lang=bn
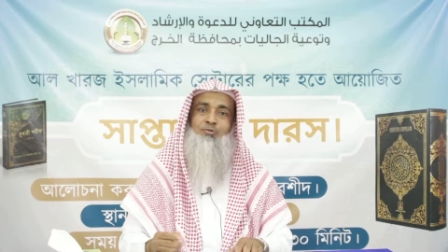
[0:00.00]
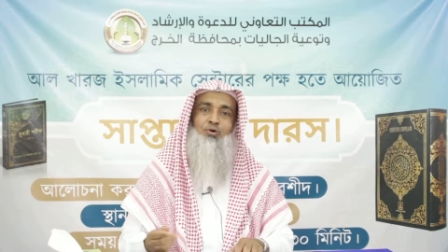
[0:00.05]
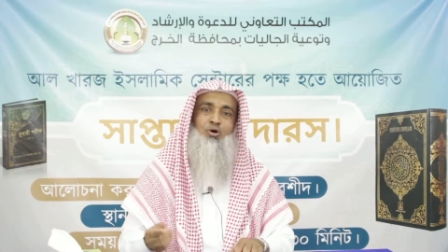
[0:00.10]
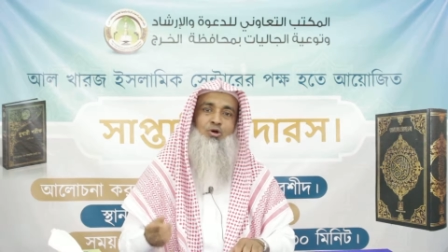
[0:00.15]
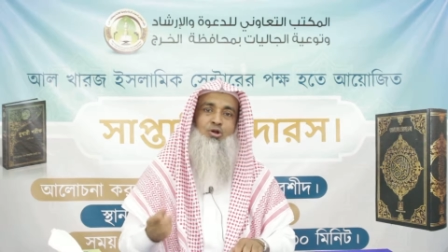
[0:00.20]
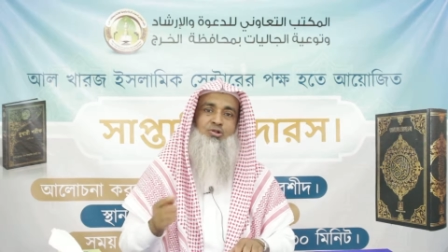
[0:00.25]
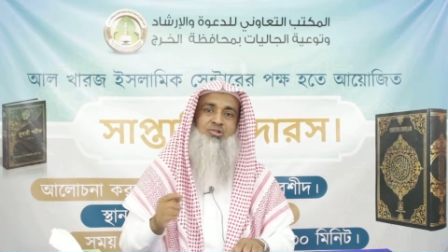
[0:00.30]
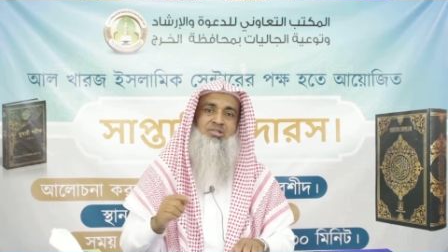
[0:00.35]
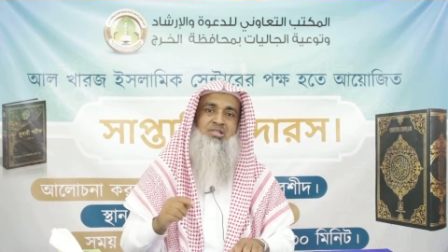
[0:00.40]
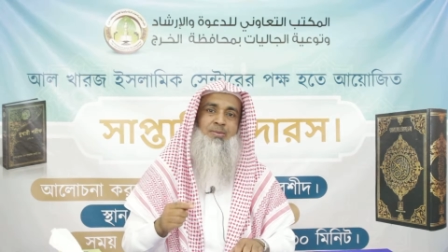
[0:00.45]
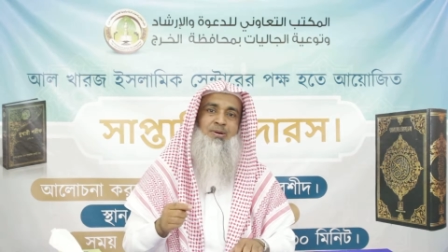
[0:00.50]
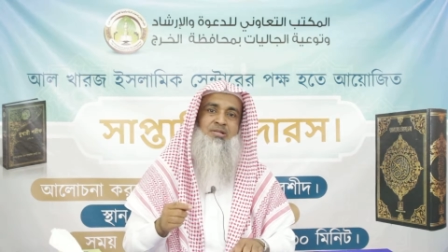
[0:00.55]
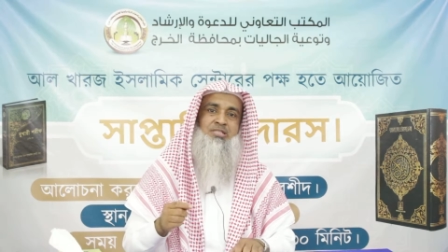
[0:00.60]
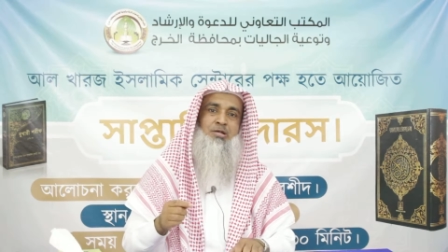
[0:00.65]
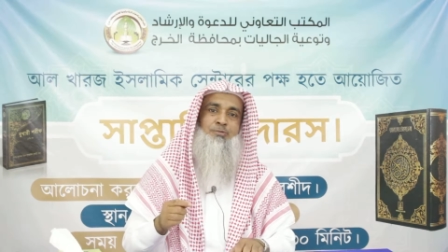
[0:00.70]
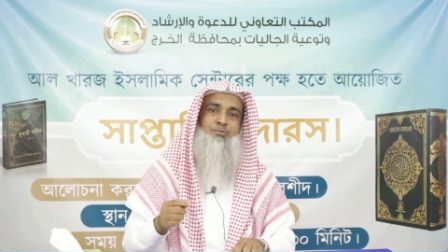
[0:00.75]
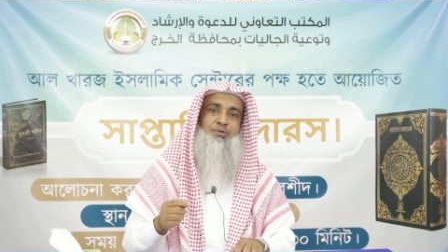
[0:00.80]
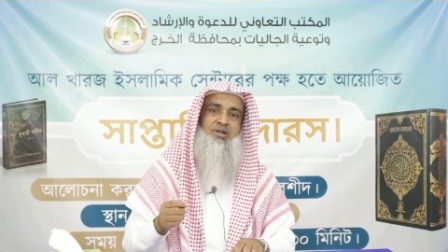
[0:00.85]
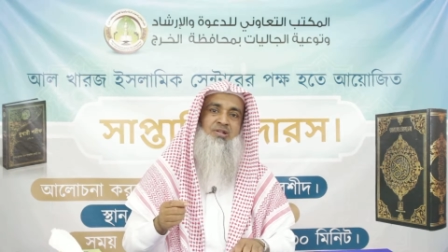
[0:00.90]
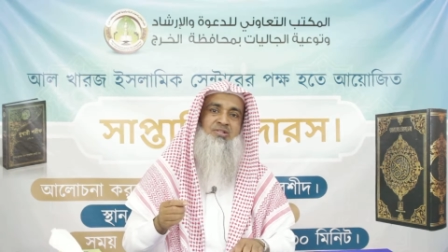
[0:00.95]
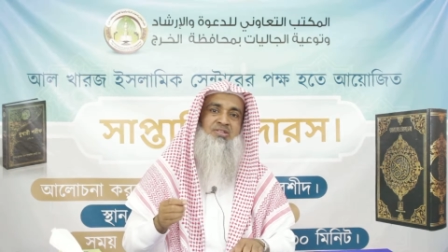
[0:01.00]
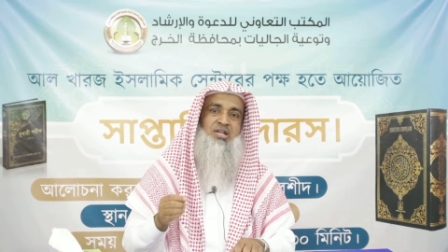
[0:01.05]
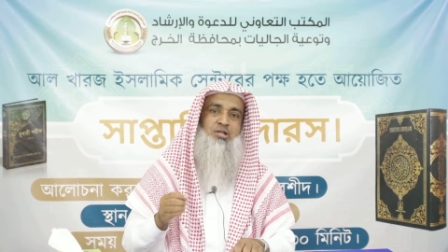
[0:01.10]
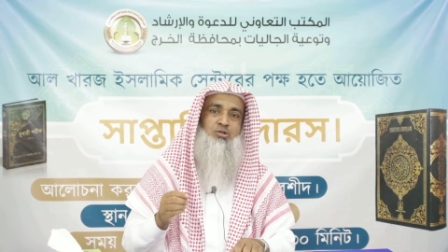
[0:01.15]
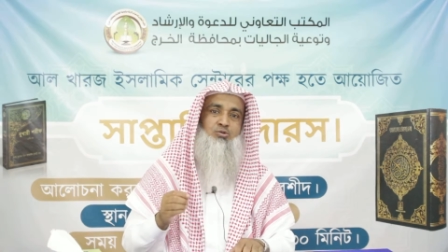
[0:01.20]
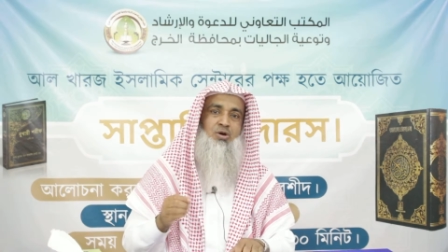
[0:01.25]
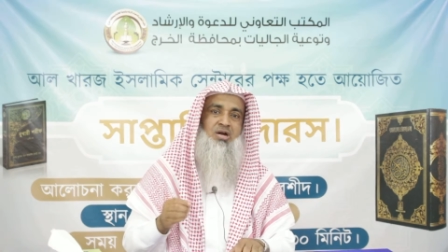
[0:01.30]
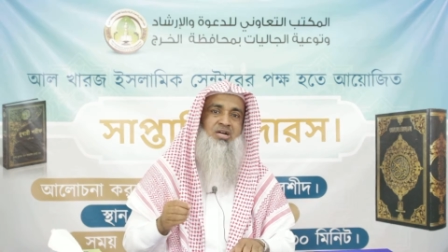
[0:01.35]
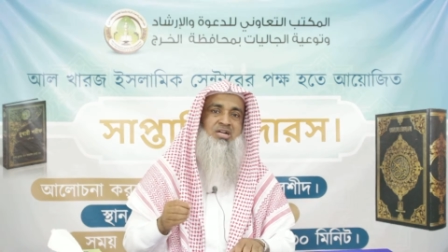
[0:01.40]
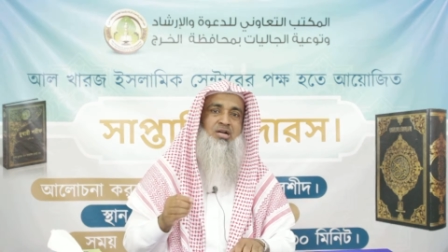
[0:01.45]
ফরজ নামাজের পরে যে
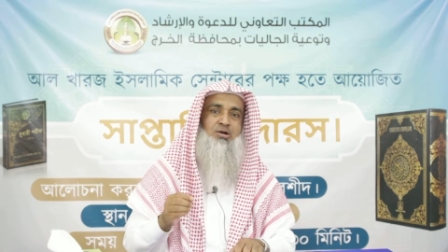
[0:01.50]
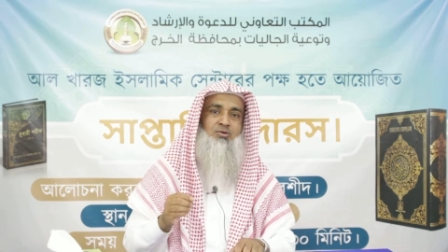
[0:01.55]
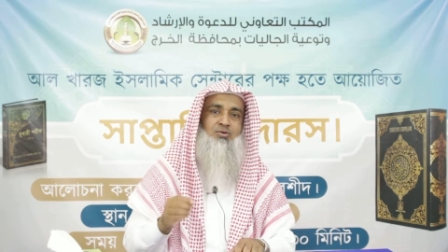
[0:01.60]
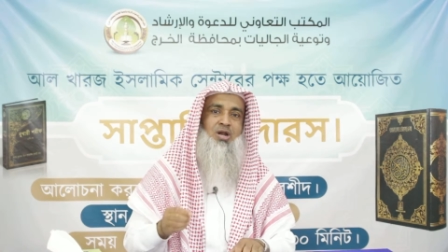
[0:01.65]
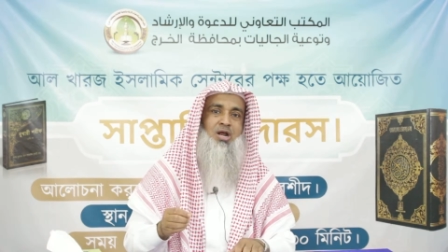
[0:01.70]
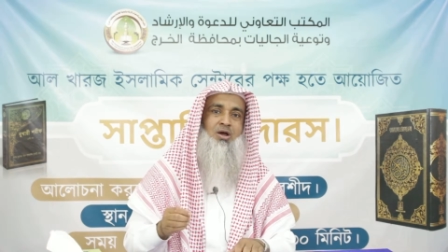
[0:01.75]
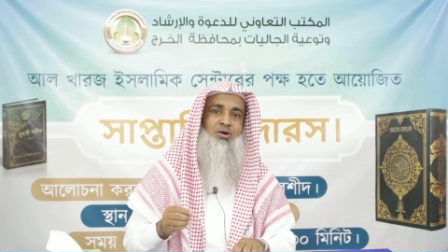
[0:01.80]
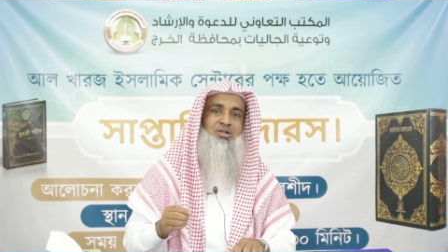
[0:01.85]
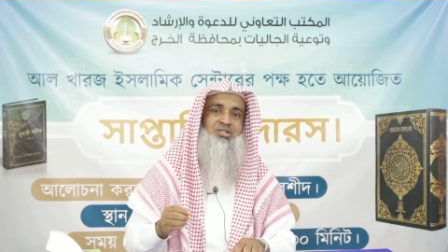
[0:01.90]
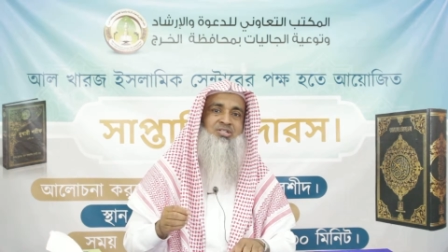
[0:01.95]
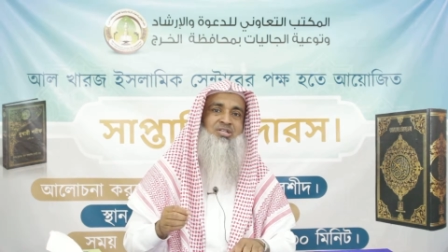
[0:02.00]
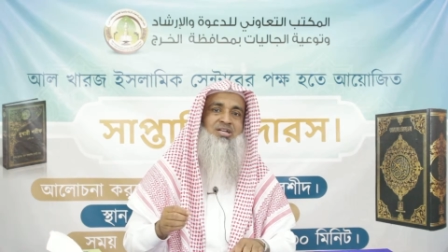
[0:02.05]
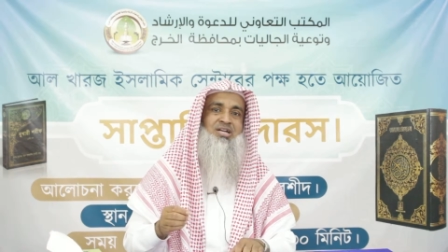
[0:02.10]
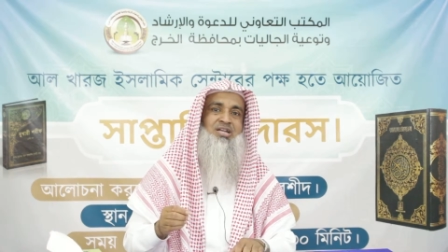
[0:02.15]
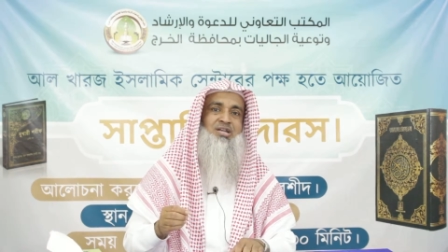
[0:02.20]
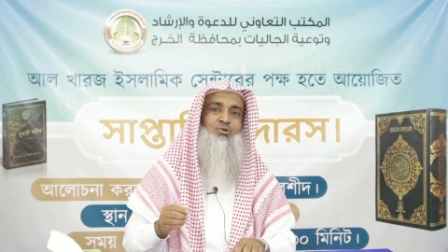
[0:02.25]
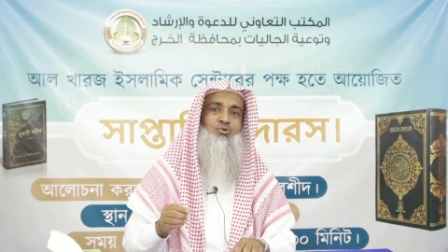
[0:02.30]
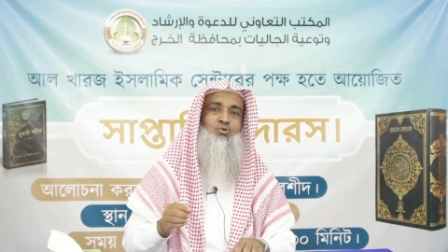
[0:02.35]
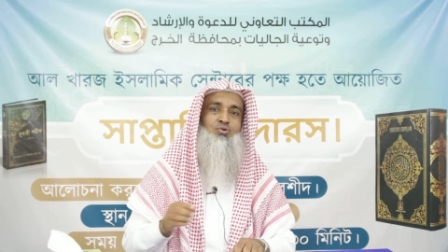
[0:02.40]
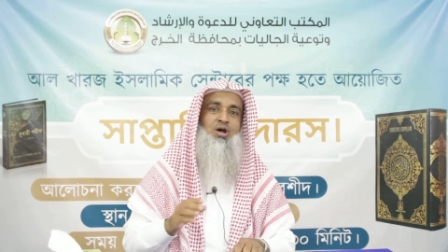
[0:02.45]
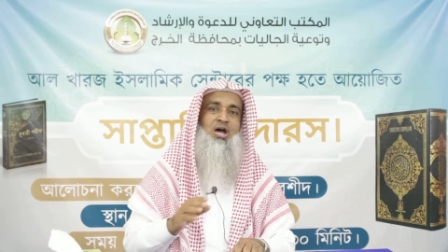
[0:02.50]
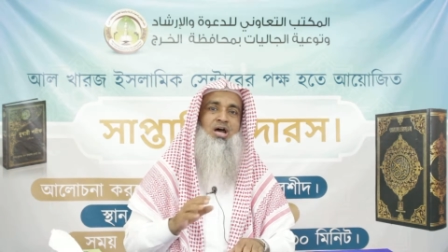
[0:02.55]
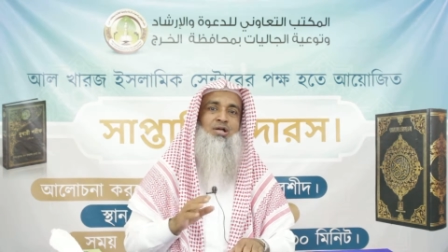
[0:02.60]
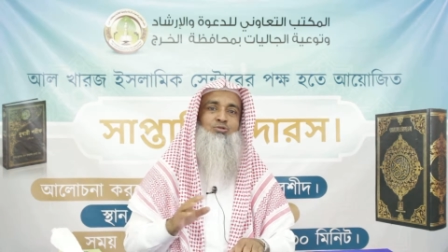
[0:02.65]
দোয়াটা করা হয় সেখানে কোনো